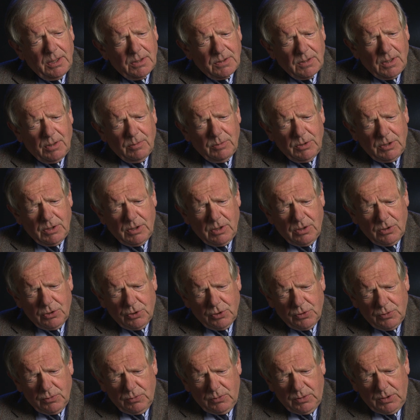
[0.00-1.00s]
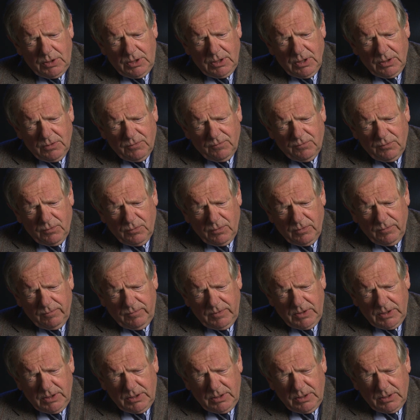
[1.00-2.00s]
das habe ich dann studiert,
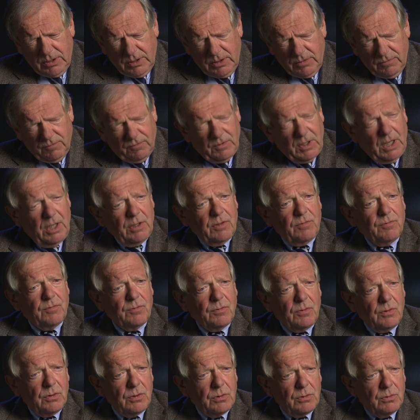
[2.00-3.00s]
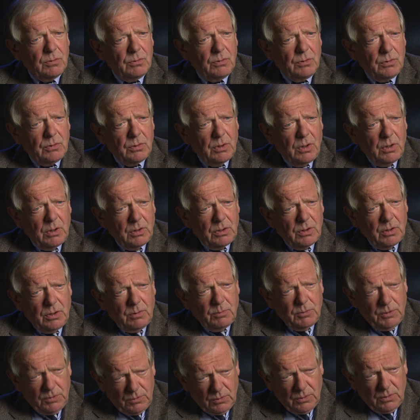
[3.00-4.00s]
vorwiegend in Frankfurt und dort
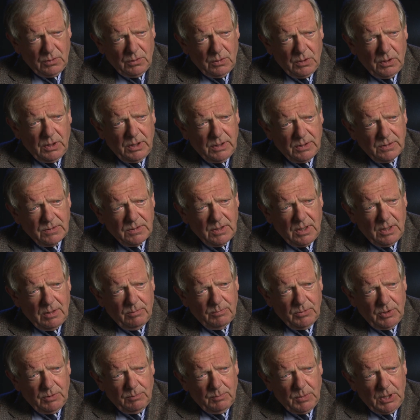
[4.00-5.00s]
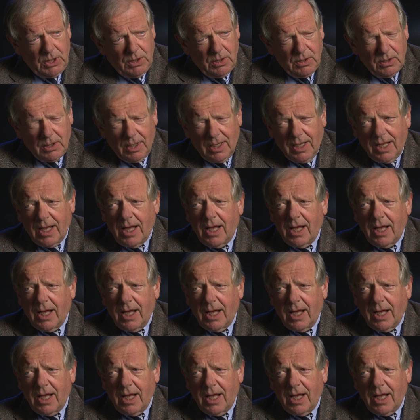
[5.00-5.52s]
habe ich auch Examen gemacht.